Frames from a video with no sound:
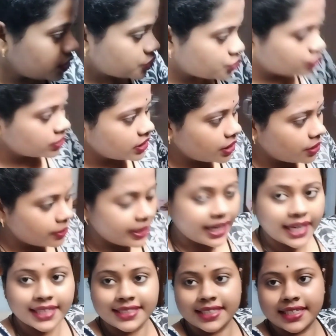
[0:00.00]
হয়ে গেছে
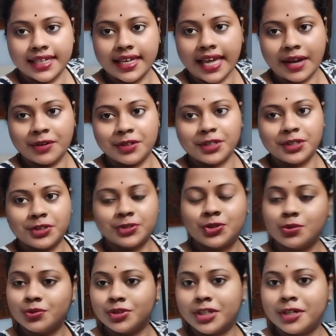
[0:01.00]
এখন একটু সমুদ্রের পাড়ি
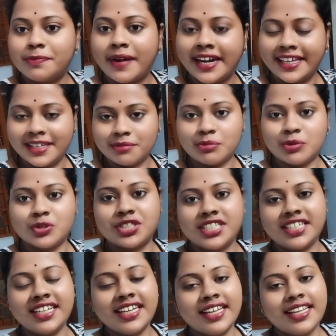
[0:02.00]
গিয়ে বসি
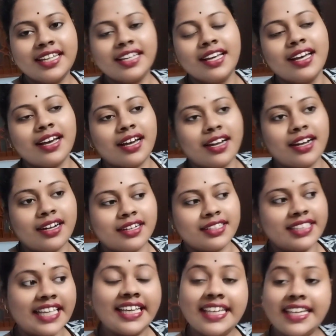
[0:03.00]
আর দেখি
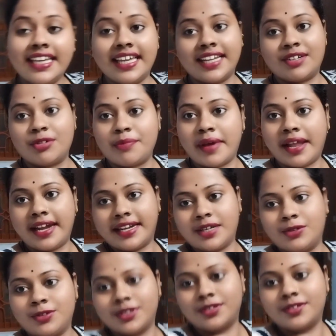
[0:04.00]
একটু মেলাটা ঘুরে ঘুরে
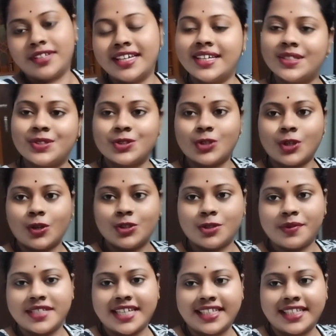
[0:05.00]
চলো সবাই সাথে থাকো